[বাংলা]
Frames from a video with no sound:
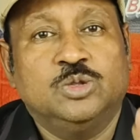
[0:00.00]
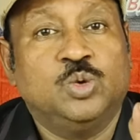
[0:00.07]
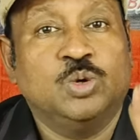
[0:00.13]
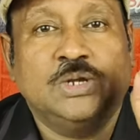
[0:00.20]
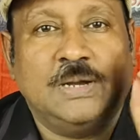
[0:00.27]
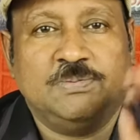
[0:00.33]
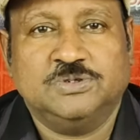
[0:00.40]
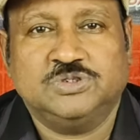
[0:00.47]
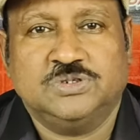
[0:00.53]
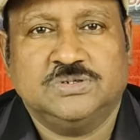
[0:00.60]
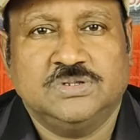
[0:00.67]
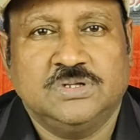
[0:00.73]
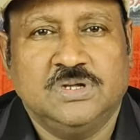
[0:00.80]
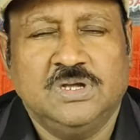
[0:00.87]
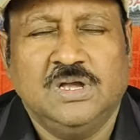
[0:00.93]
দুর্গাপুজো
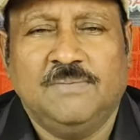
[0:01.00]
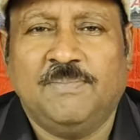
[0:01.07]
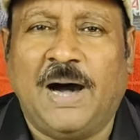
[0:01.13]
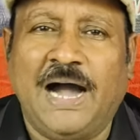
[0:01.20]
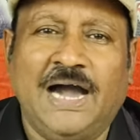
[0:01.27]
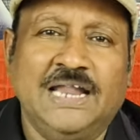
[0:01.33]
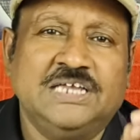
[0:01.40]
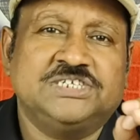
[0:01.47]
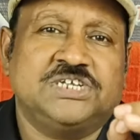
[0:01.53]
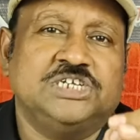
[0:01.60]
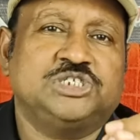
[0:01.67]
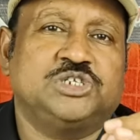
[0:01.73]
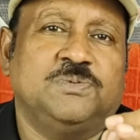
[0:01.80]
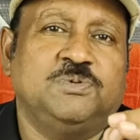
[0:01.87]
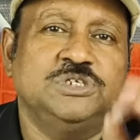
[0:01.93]
বাঙালির
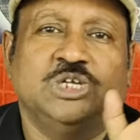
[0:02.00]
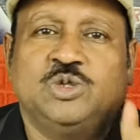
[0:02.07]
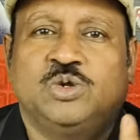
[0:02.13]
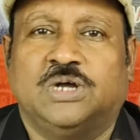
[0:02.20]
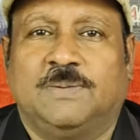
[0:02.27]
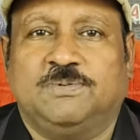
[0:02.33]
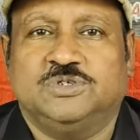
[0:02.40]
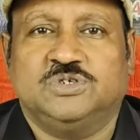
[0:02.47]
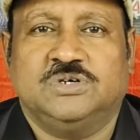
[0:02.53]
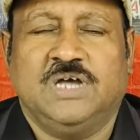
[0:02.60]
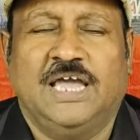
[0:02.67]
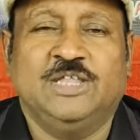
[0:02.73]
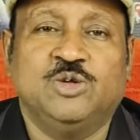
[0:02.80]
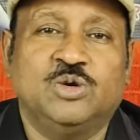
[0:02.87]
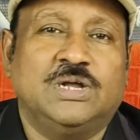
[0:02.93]
শ্রেষ্ঠ পূজা দুর্গাপুজো
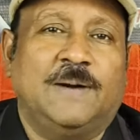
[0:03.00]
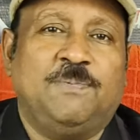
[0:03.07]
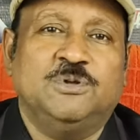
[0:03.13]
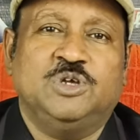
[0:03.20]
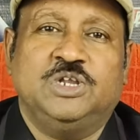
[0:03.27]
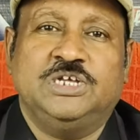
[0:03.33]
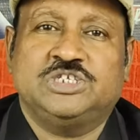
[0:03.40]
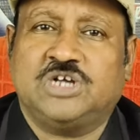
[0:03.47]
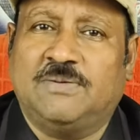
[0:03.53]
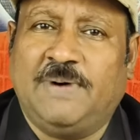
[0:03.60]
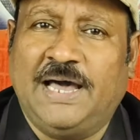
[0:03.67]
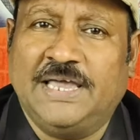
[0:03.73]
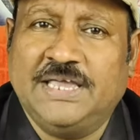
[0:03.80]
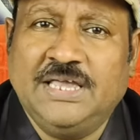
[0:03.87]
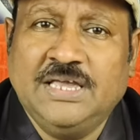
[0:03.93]
এই দুর্গাপুজো নিয়ে
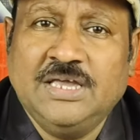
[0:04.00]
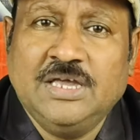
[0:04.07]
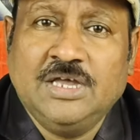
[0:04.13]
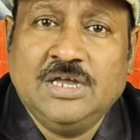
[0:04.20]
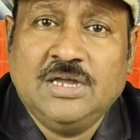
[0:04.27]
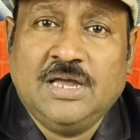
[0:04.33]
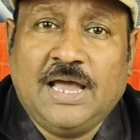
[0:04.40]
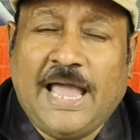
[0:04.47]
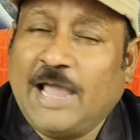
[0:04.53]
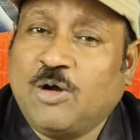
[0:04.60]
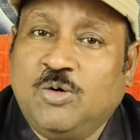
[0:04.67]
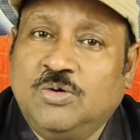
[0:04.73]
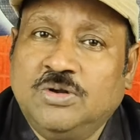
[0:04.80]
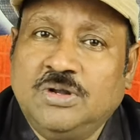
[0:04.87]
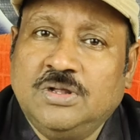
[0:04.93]
সবাই
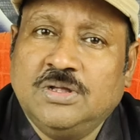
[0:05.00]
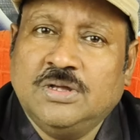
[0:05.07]
এখন